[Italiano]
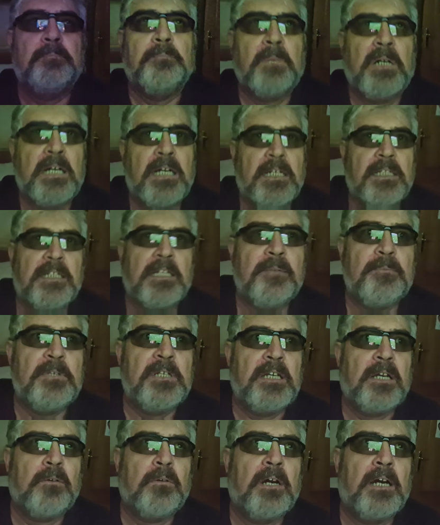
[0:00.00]
Madre
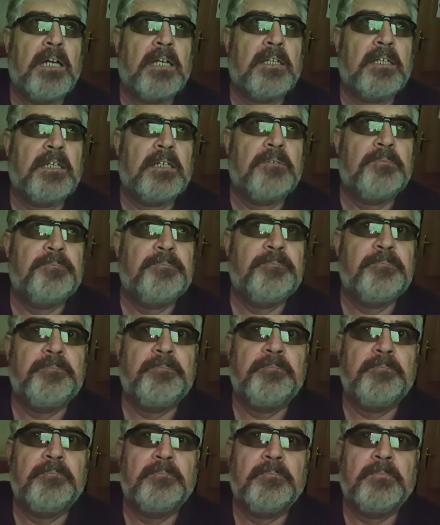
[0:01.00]
mia, guarda.
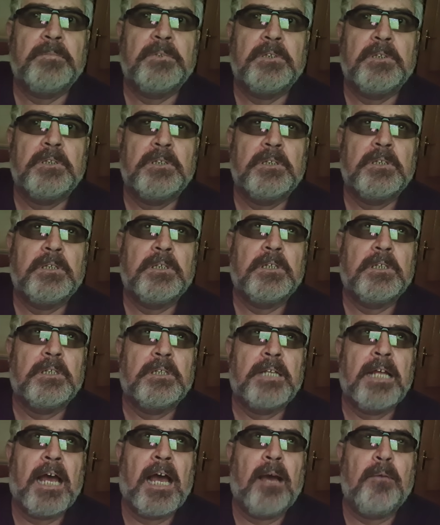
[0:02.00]

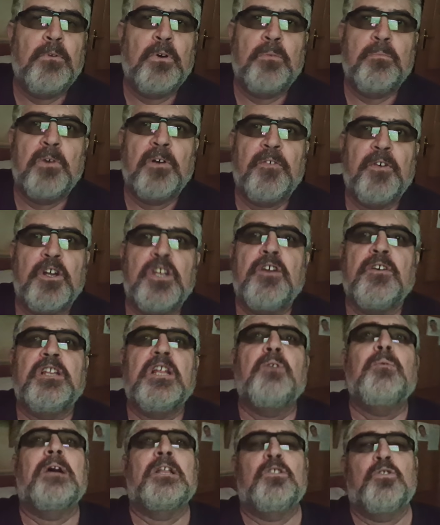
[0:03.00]
Andiamo, mo voglio
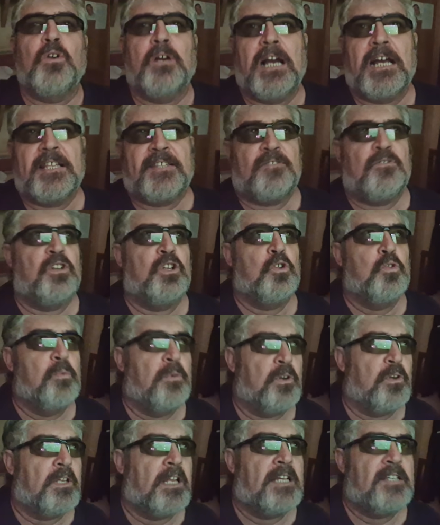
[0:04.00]
vedere quanto cazzo
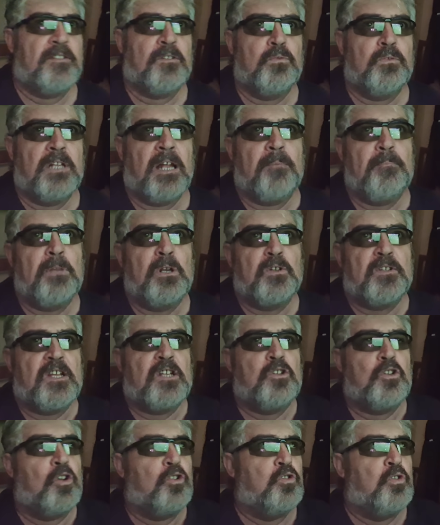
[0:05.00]
recupero da, se non dà almeno
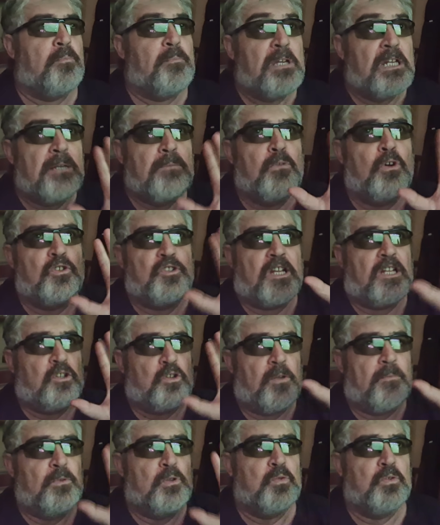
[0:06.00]
7-8, minimo
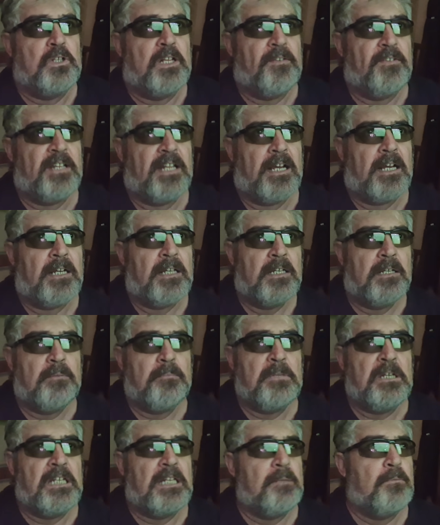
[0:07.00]
7 minuti di dare,
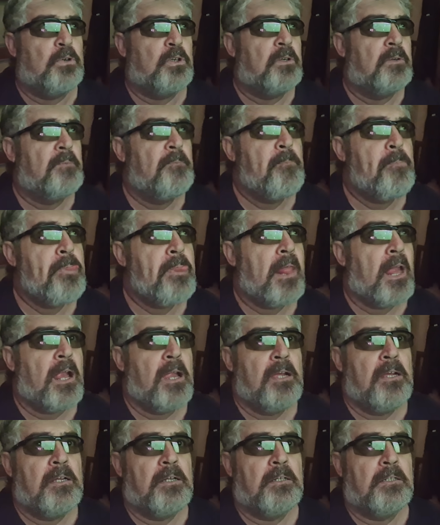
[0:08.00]
minimo.
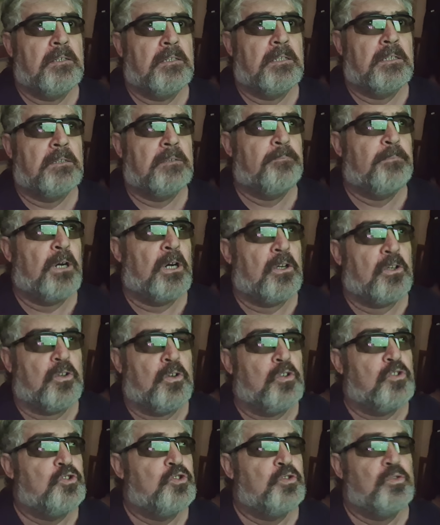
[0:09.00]

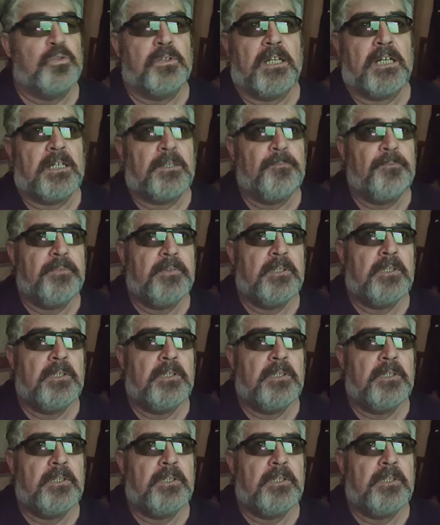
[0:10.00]
Porco Giuda.